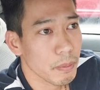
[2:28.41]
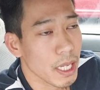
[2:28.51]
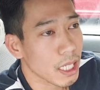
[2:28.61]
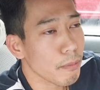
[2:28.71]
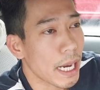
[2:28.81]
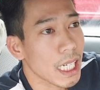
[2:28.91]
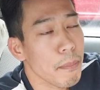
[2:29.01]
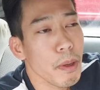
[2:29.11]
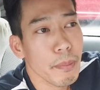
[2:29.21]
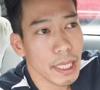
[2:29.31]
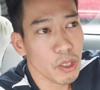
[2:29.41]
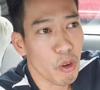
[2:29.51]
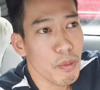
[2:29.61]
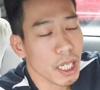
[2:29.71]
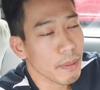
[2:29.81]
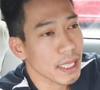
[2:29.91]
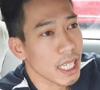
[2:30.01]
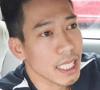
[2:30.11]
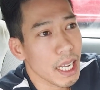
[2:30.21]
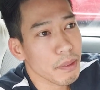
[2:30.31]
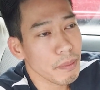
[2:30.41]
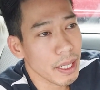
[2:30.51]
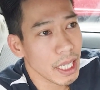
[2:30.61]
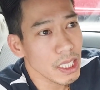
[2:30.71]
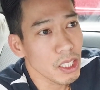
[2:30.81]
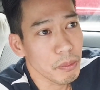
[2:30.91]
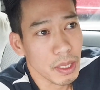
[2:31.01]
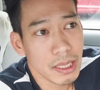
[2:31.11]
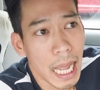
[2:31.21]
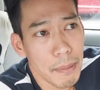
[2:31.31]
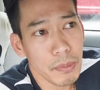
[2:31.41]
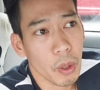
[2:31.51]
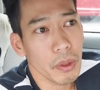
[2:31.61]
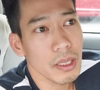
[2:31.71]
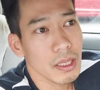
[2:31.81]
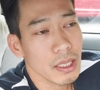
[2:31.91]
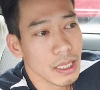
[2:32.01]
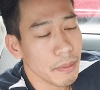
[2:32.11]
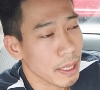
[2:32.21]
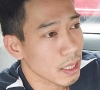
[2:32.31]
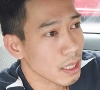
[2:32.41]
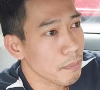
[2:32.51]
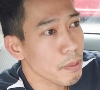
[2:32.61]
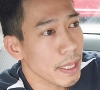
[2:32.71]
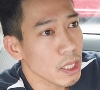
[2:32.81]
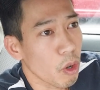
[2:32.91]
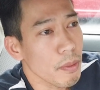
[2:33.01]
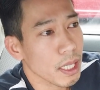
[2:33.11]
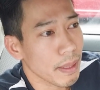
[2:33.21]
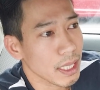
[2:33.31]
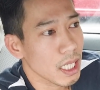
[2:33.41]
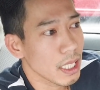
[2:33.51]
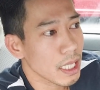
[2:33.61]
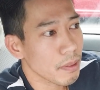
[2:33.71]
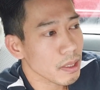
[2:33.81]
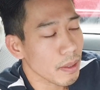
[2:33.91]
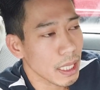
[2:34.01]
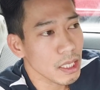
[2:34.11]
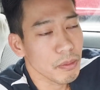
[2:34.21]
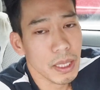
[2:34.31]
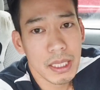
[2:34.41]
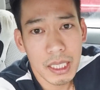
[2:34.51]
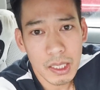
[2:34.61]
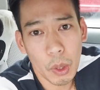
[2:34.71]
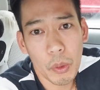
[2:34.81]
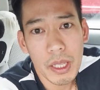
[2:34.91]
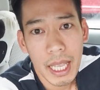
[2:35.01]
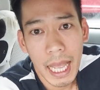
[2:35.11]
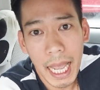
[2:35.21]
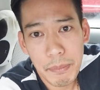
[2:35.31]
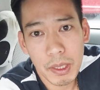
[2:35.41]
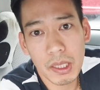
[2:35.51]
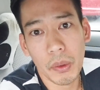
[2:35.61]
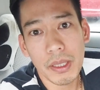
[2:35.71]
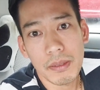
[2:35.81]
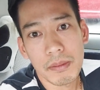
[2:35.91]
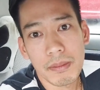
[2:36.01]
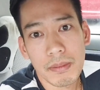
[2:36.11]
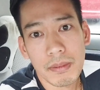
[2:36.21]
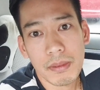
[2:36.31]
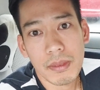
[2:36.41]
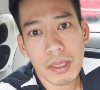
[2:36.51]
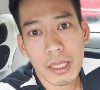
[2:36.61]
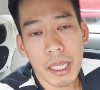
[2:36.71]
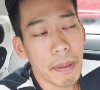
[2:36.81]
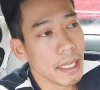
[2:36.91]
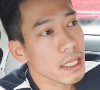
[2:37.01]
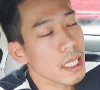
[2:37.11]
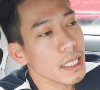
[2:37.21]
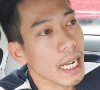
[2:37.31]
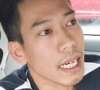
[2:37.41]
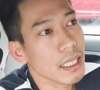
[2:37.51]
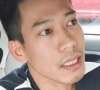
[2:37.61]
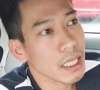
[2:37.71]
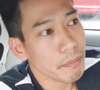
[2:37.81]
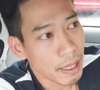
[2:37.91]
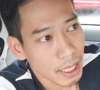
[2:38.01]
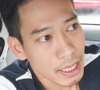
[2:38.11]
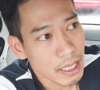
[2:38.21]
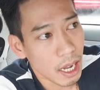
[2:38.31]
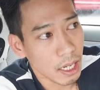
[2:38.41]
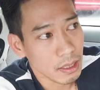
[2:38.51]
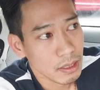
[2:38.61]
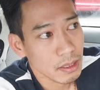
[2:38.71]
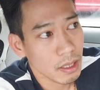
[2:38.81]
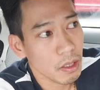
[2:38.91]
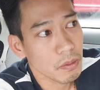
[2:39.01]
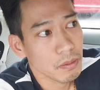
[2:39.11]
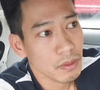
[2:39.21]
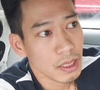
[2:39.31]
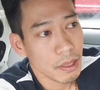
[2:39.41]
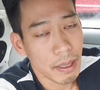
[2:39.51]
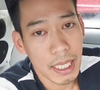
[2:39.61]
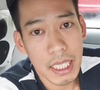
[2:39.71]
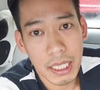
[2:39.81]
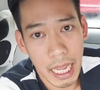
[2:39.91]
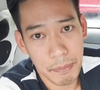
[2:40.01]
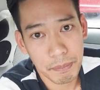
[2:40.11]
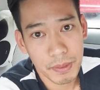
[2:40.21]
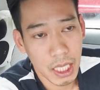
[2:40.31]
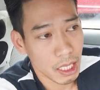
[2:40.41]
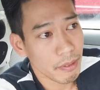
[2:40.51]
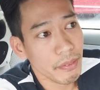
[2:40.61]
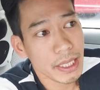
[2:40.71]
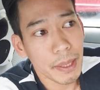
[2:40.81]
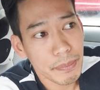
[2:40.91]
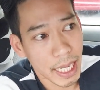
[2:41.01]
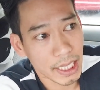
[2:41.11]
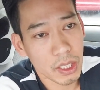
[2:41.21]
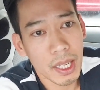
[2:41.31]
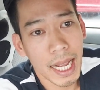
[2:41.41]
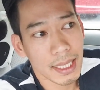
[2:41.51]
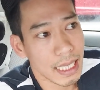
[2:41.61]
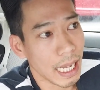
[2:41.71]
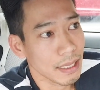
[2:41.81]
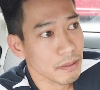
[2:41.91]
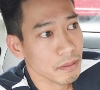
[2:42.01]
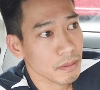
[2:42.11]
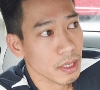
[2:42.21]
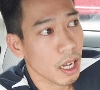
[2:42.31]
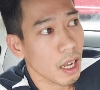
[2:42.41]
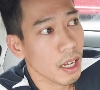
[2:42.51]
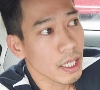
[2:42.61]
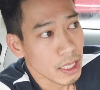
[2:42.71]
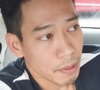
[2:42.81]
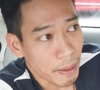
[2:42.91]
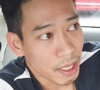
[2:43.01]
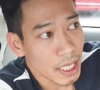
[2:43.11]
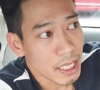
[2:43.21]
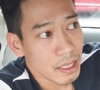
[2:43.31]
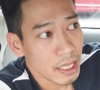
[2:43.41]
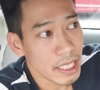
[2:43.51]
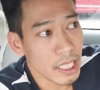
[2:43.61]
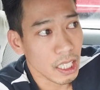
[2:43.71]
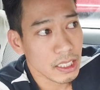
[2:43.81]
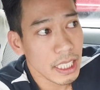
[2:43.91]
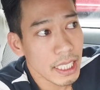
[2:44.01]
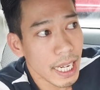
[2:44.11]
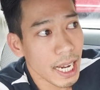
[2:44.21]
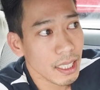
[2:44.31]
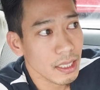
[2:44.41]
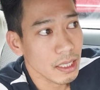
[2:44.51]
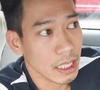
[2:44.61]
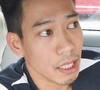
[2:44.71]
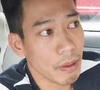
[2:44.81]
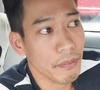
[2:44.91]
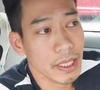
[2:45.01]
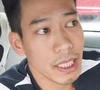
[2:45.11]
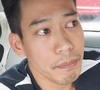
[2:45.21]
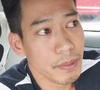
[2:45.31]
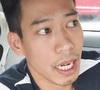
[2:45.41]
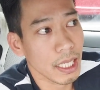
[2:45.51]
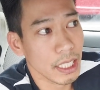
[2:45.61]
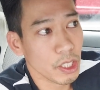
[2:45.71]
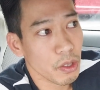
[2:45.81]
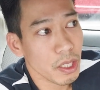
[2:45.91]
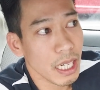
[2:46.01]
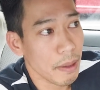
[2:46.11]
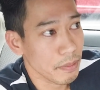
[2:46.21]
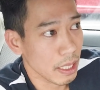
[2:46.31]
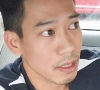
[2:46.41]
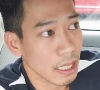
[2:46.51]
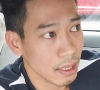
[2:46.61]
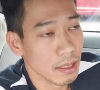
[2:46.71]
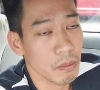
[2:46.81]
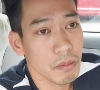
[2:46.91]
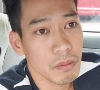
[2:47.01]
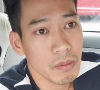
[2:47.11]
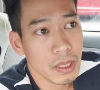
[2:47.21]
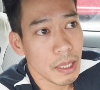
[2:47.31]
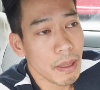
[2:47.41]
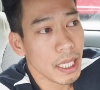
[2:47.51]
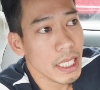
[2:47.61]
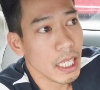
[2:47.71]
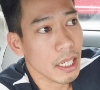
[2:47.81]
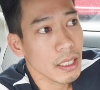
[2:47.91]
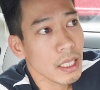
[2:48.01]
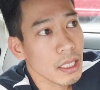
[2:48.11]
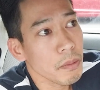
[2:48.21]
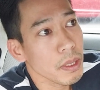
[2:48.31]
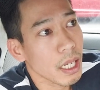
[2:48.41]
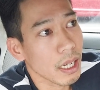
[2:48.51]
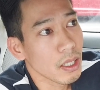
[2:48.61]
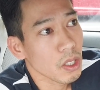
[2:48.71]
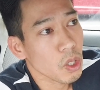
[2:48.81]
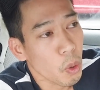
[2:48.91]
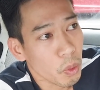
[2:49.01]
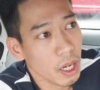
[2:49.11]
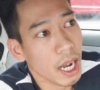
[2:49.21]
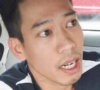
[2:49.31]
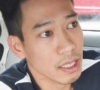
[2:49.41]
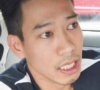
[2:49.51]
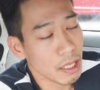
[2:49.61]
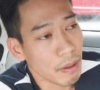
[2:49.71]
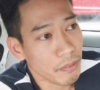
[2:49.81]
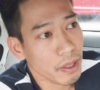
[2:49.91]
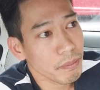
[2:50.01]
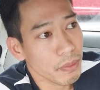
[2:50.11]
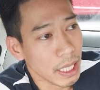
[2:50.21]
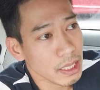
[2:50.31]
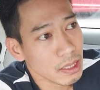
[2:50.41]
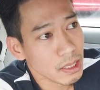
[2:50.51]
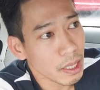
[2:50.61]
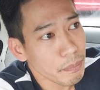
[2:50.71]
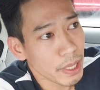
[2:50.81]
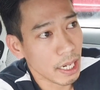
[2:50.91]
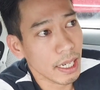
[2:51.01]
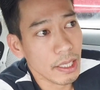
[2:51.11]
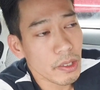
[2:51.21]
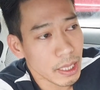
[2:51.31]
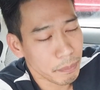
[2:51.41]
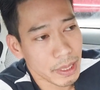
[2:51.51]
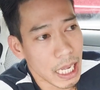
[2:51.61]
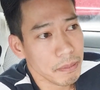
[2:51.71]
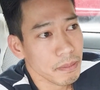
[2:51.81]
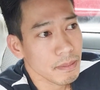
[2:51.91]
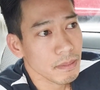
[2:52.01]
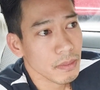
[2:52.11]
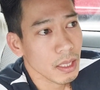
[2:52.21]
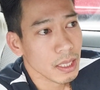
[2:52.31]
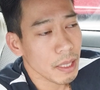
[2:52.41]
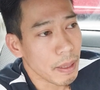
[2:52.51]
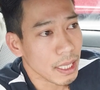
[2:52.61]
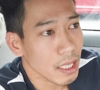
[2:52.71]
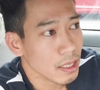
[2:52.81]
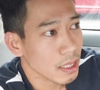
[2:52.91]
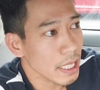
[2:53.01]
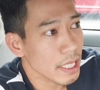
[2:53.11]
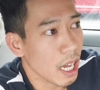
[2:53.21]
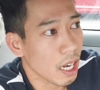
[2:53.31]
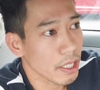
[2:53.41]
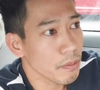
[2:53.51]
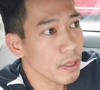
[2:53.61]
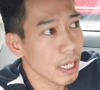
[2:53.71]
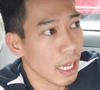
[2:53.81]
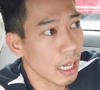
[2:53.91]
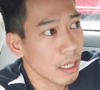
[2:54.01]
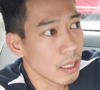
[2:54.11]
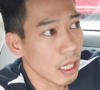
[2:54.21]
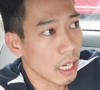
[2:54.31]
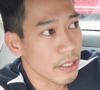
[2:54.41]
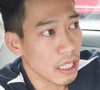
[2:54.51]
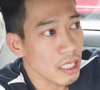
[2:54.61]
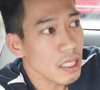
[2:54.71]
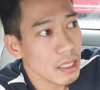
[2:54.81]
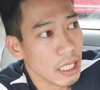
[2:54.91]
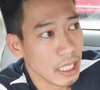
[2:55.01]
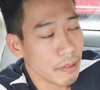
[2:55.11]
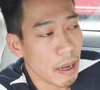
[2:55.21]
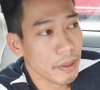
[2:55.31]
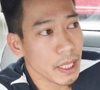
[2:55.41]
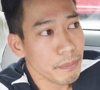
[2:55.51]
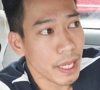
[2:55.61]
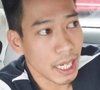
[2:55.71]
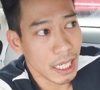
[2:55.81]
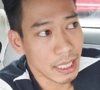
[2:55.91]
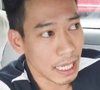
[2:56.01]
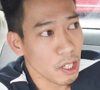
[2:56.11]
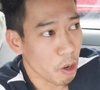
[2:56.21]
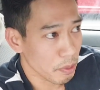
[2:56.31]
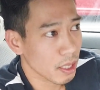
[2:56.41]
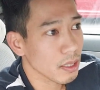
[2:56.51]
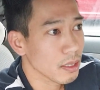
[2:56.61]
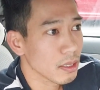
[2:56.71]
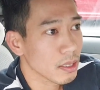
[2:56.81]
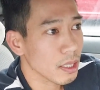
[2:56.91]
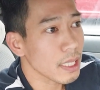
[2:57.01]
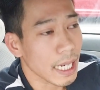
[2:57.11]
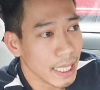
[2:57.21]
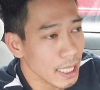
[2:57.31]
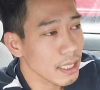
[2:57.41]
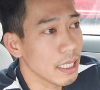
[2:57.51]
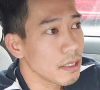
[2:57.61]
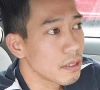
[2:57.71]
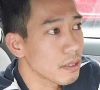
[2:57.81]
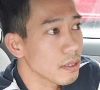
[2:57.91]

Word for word: bây giờ các bạn năm mươi mấy tuổi mà các bạn về Việt Nam các bạn lấy người 18 tuổi các bạn năm mươi mấy tuổi mà các bạn về Việt Nam các bạn lấy người 19 tuổi 20 tuổi các bạn nên nhớ rằng các bạn lấy vợ đúng không các bạn lấy vợ đẹp thì các bạn phải chấp nhận cho nó ăn xài đó các bạn lấy lấy vợ siêng năng thì các bạn phải chấp nhận là cho nó làm việc nhặt nhộng các bạn lấy vợ giống như là khù khờ thì các bạn phải phải chấp nhận là nó chậm chạp các bạn cái lấy vợ giống như là uh, ờ, giữ thì các bạn phải chấp nhận là cãi lộn với nó nó đại khái là gì